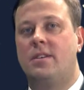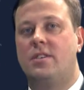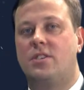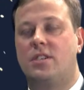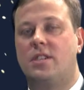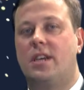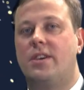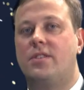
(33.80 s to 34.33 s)

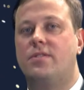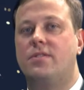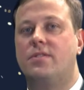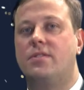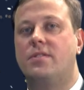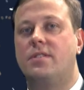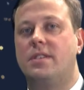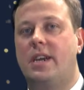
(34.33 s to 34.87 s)
Желаю
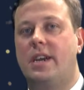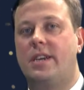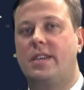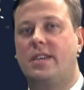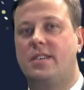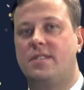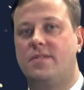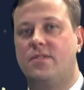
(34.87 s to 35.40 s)

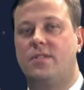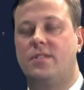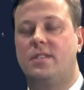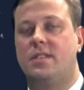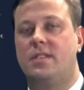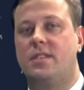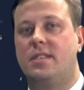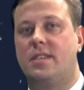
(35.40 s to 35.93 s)
ярких звезд,
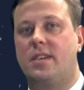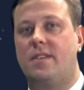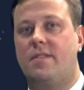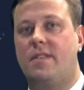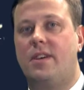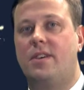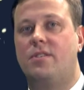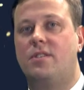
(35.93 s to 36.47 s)

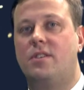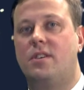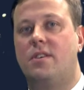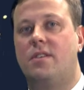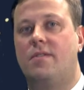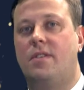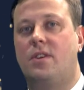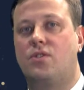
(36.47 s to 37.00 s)
согревающих
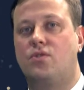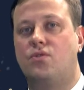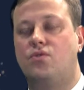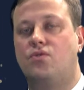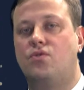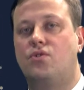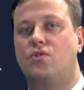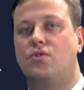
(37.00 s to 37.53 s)
вашу
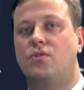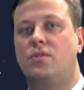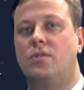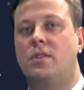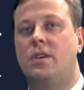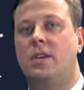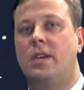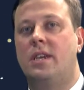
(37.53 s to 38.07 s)
душу,
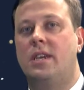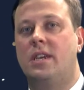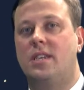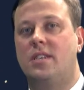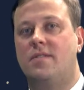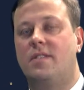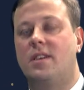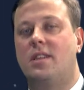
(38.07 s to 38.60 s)
и
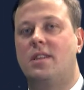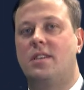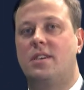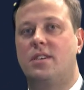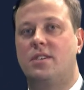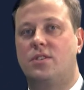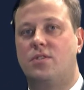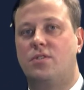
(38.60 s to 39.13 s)
светлых
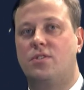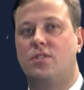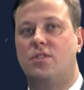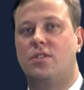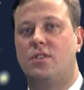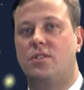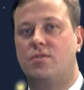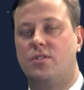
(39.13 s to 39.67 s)

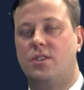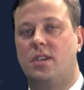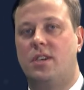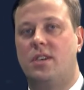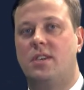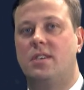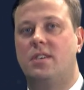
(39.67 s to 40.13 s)
солнечных лучей.